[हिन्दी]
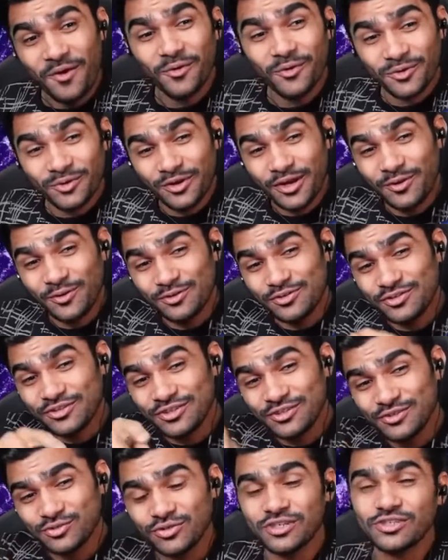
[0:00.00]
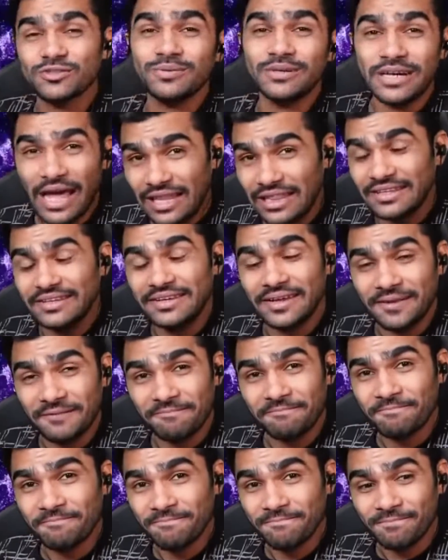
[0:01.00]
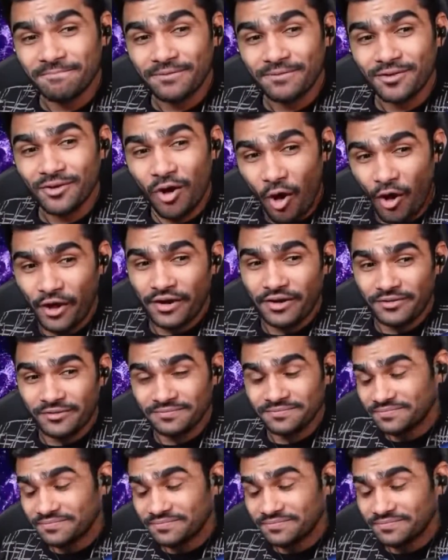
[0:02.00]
उन्होंने वो चीज़ इंश्योरेंस में डाल दी है और